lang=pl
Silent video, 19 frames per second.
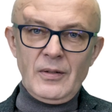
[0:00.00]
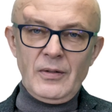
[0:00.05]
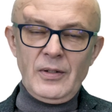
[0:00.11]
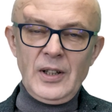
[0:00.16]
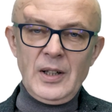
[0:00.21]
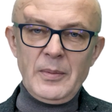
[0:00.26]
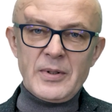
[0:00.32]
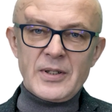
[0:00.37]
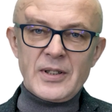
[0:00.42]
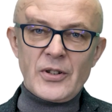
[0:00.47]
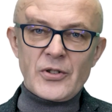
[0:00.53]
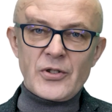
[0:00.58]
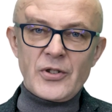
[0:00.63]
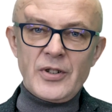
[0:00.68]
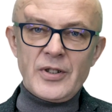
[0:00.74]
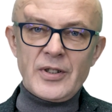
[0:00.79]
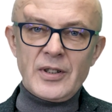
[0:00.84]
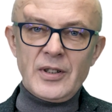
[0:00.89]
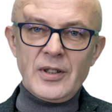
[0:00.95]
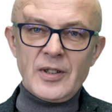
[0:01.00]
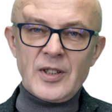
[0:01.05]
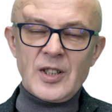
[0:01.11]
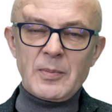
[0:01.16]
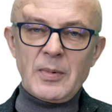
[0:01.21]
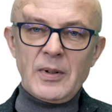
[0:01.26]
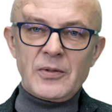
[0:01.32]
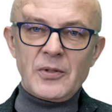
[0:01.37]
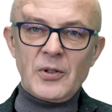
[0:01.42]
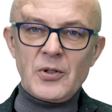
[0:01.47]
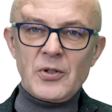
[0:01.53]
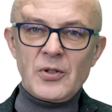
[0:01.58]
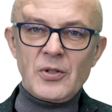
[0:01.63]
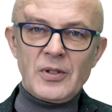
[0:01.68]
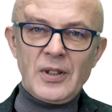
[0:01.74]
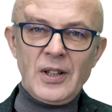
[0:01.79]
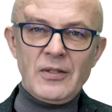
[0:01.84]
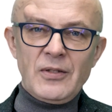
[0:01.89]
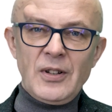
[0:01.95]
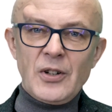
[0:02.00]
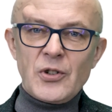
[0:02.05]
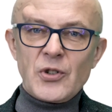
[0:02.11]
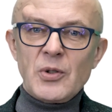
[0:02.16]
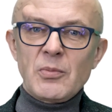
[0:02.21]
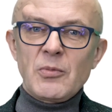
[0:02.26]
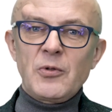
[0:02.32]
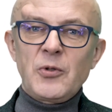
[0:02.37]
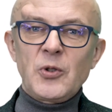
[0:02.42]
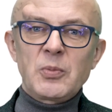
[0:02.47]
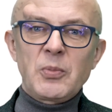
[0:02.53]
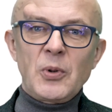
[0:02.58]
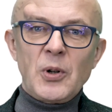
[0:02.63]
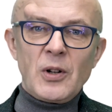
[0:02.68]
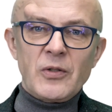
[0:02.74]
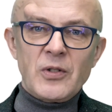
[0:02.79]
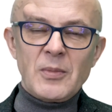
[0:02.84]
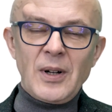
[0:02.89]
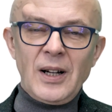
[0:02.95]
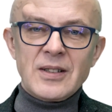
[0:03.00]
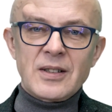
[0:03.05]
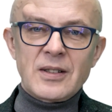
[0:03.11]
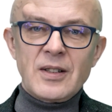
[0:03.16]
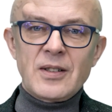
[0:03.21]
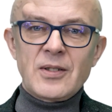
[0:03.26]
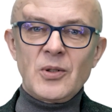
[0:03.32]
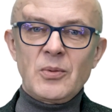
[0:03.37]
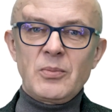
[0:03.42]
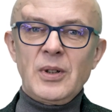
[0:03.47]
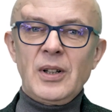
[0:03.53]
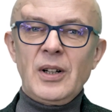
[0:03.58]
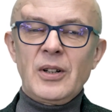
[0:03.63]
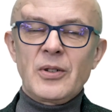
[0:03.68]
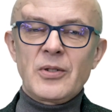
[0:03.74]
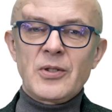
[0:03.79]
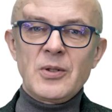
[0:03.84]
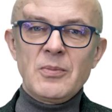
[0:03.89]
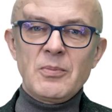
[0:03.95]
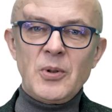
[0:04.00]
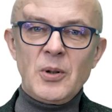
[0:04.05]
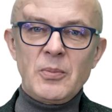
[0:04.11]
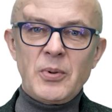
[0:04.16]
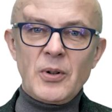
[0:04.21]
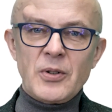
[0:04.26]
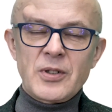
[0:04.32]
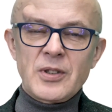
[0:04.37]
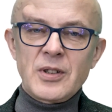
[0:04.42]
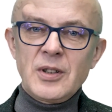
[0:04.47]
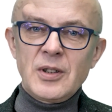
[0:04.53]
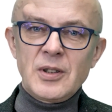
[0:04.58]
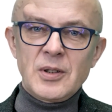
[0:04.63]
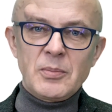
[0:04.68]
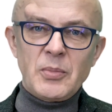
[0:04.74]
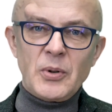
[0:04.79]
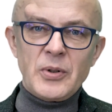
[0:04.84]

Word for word: Filip Starzyński jest z pewnością największym futbolowym artystą biegającym po polskich